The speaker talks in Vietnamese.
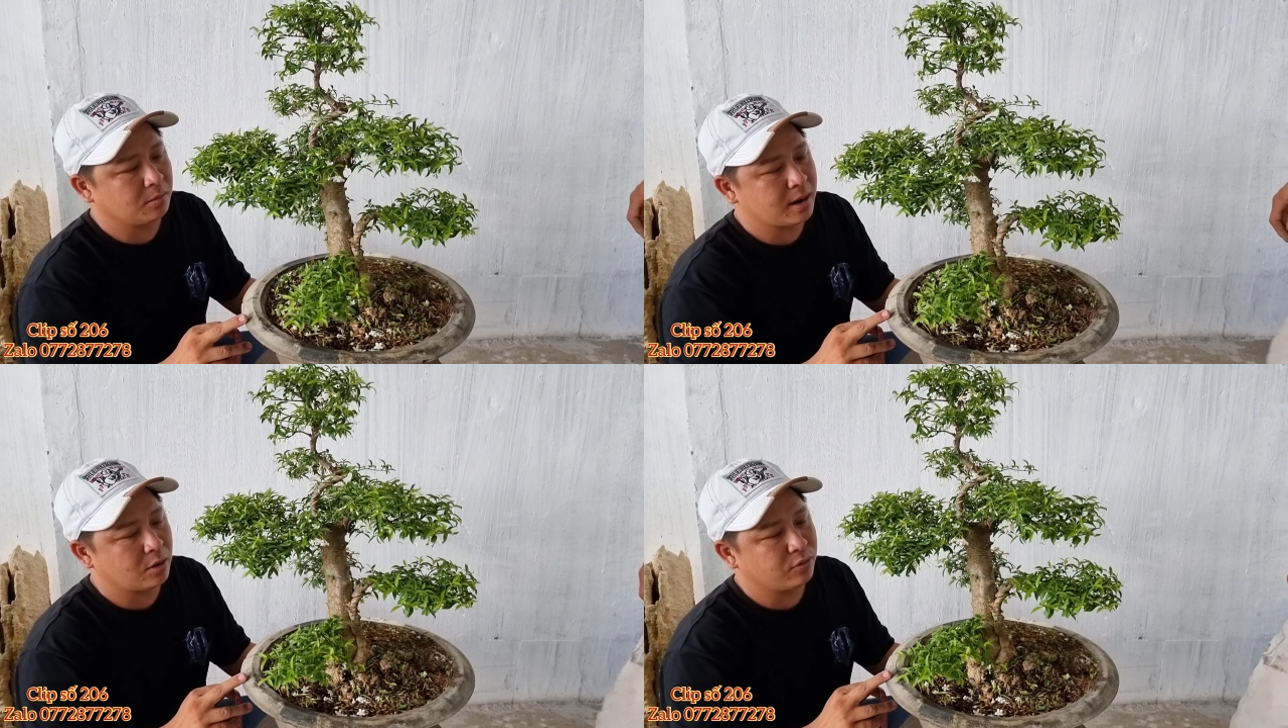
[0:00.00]

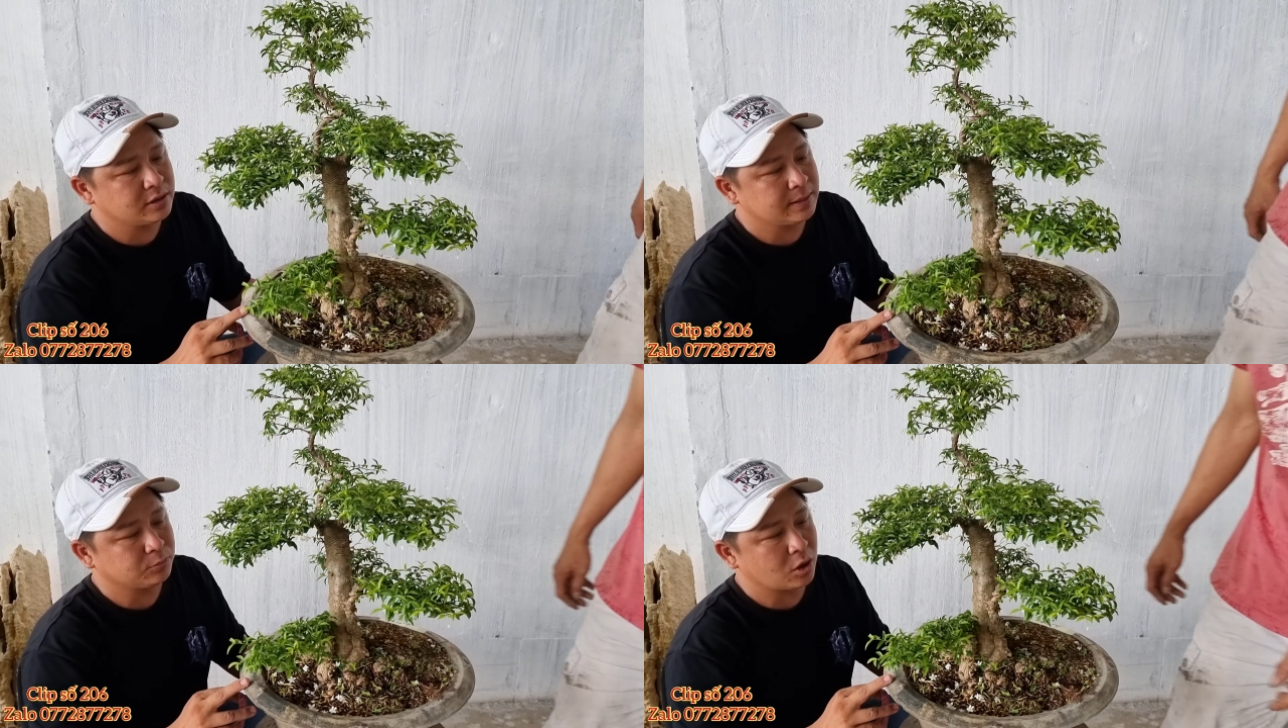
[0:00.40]
Bao phí
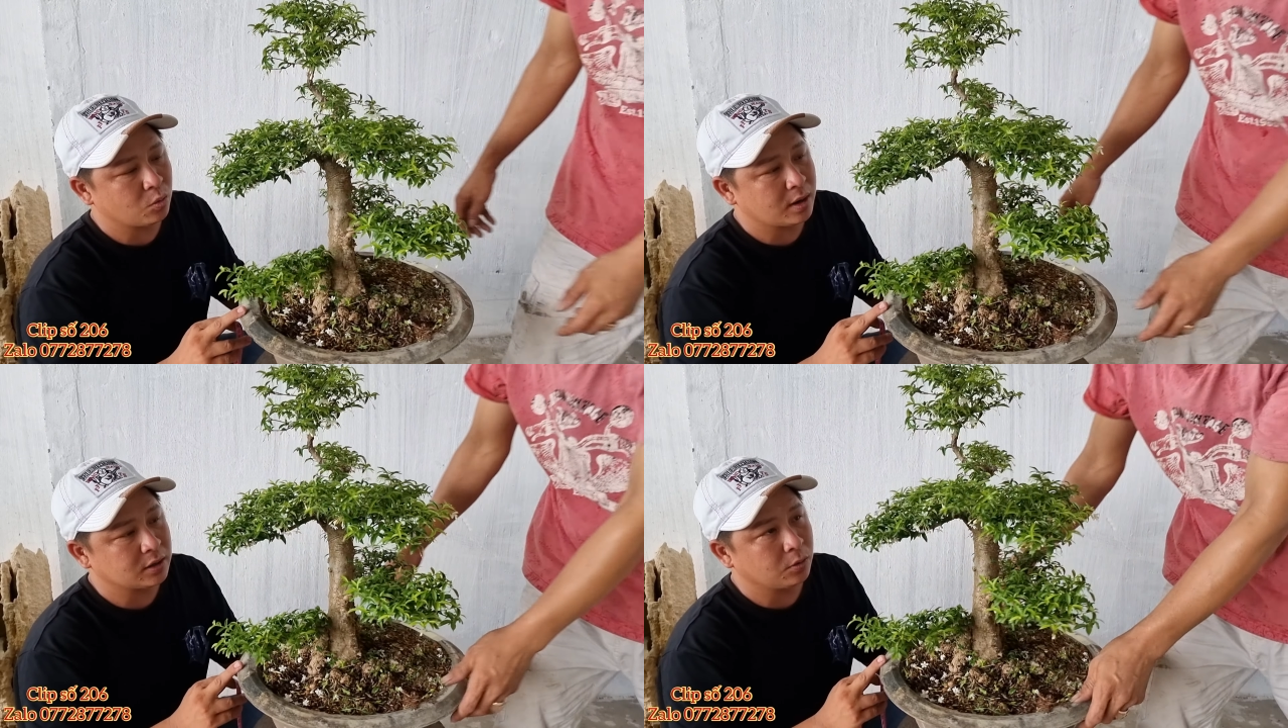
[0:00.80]
ship toàn
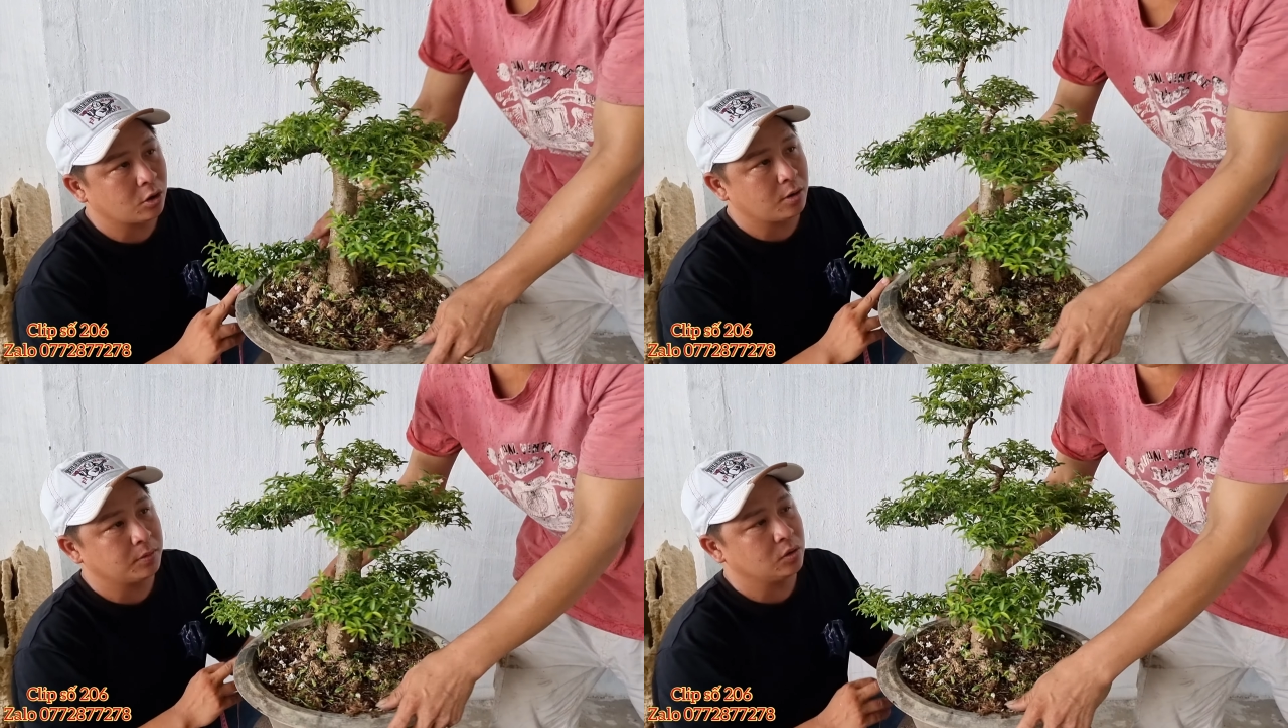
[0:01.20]
quốc cho bà
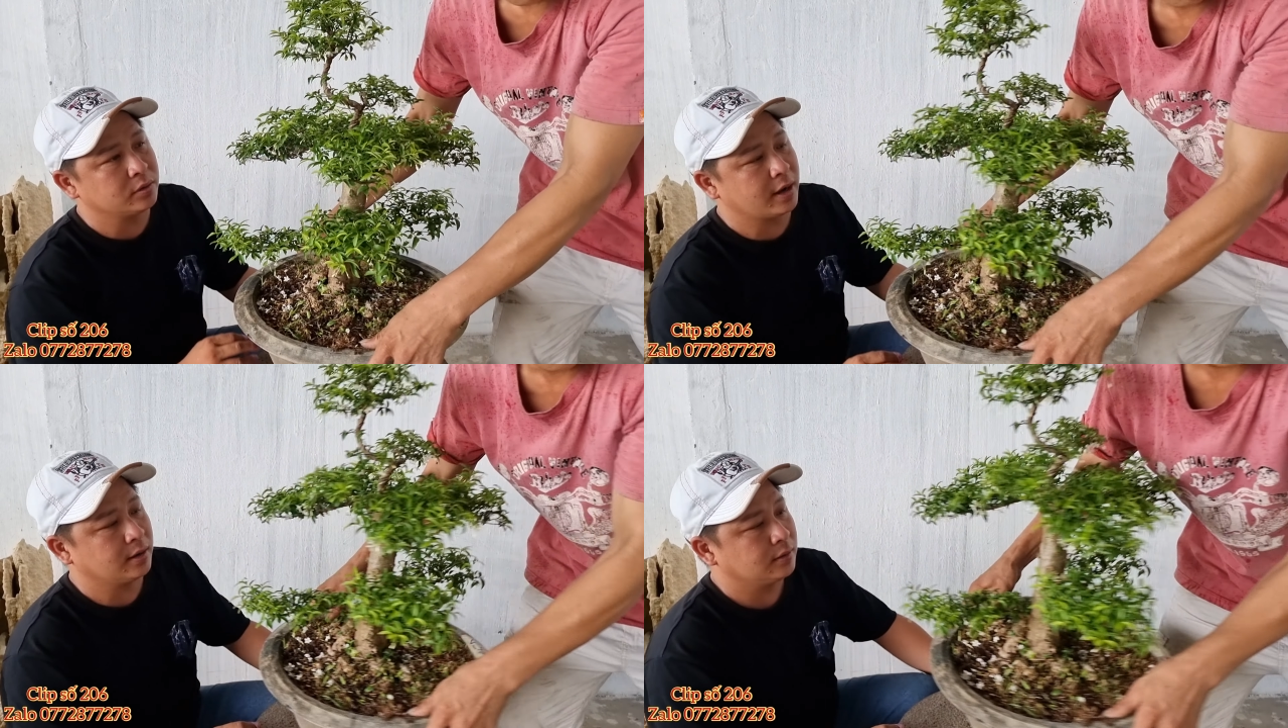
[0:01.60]
con mình luôn nha.